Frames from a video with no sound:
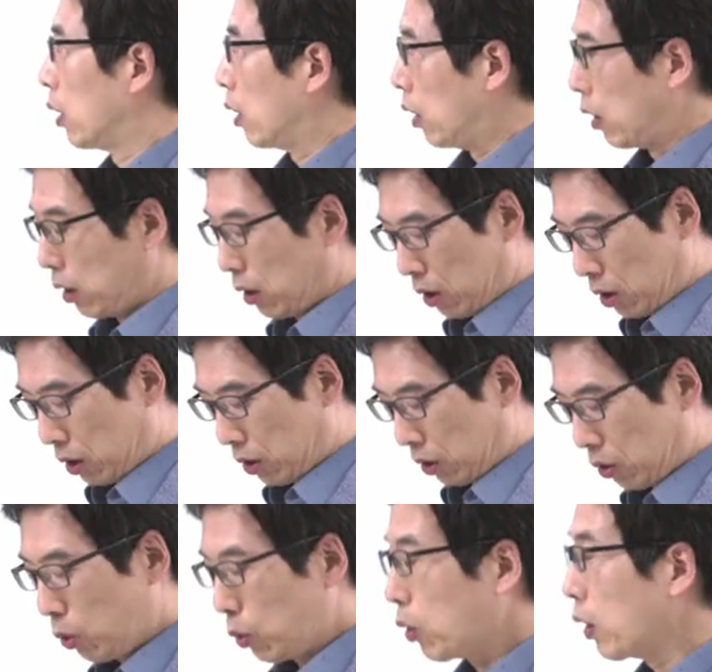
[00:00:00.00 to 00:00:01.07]

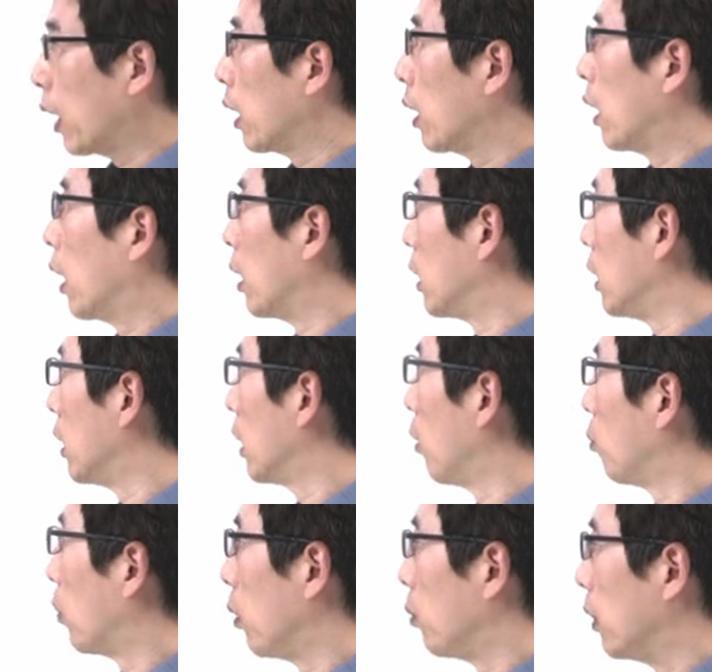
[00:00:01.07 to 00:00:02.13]
어, 코로나
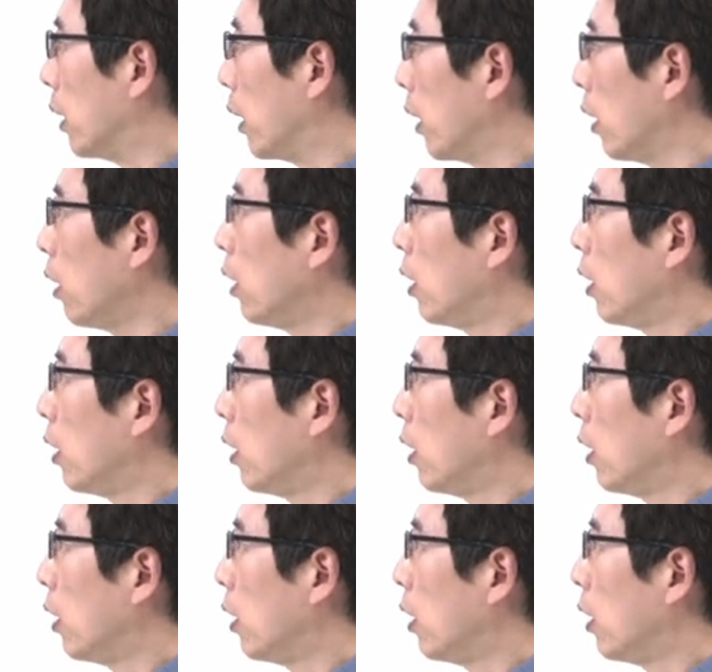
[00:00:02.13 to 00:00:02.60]
진단법인데요.